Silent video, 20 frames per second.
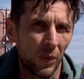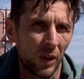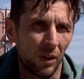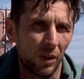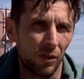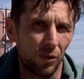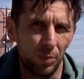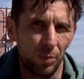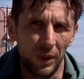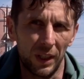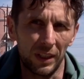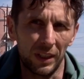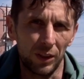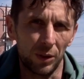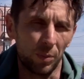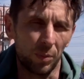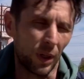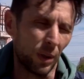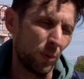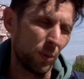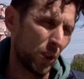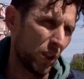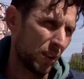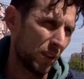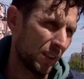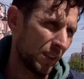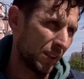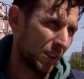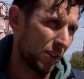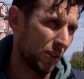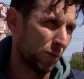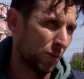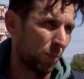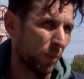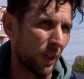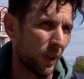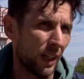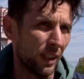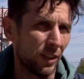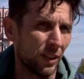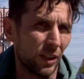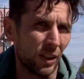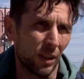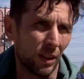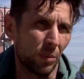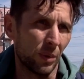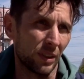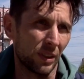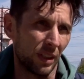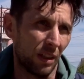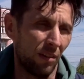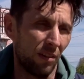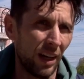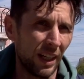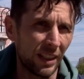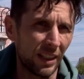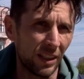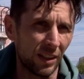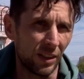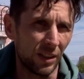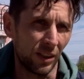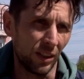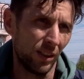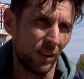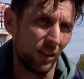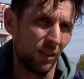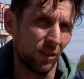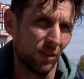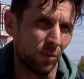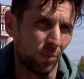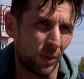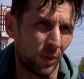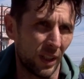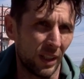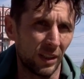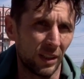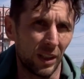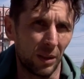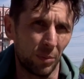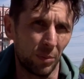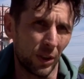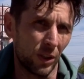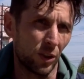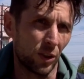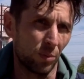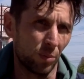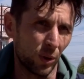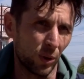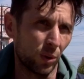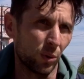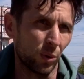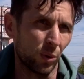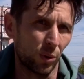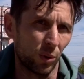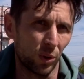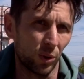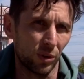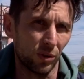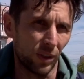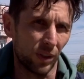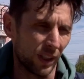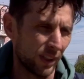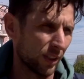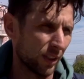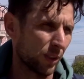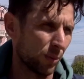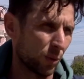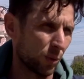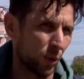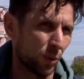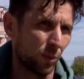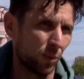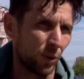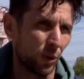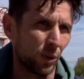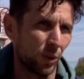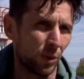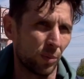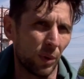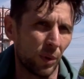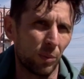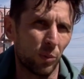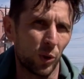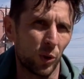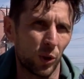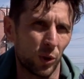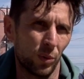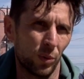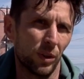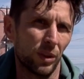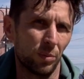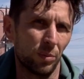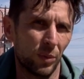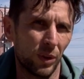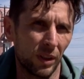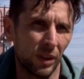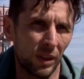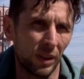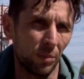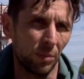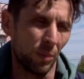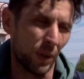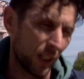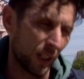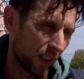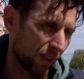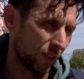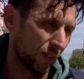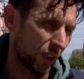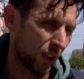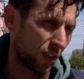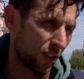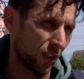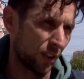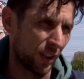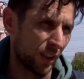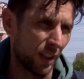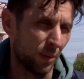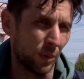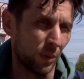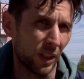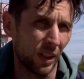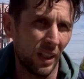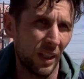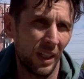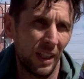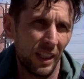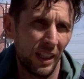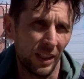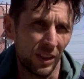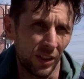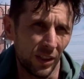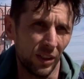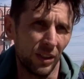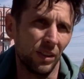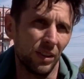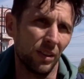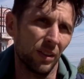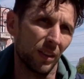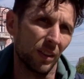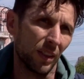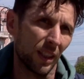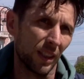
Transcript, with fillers: в плане и промышленности, в плане и образования, и в плане, опять же, благоустройства. Хотелось бы, чтобы все-таки побольше у нас было и парков тех же самых, и